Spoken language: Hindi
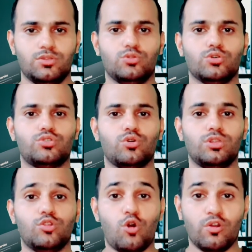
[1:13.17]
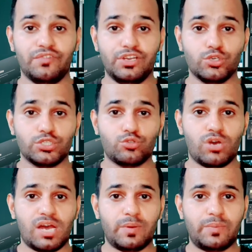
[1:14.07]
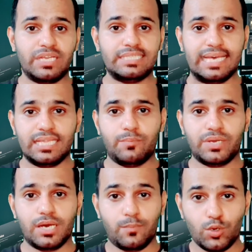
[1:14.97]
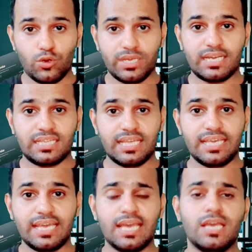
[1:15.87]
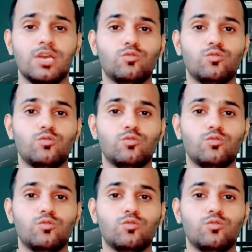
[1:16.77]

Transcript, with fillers: तो दोस्तों लॉन्ग वीडियोस तो आप अपने चैनल पर अपलोड करते ही हैं